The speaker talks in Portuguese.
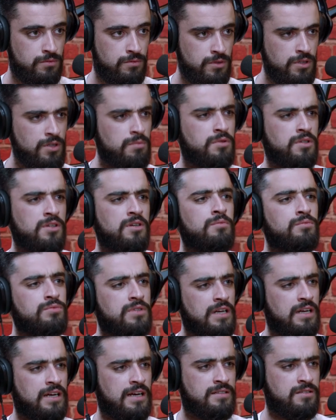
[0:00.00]
Não me lembro de
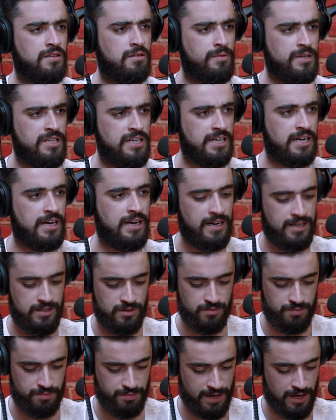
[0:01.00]
estar na casa de banho a cagar e
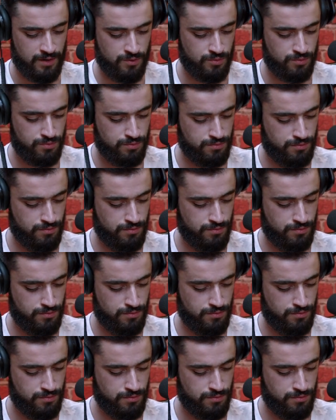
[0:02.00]
eu pegar no,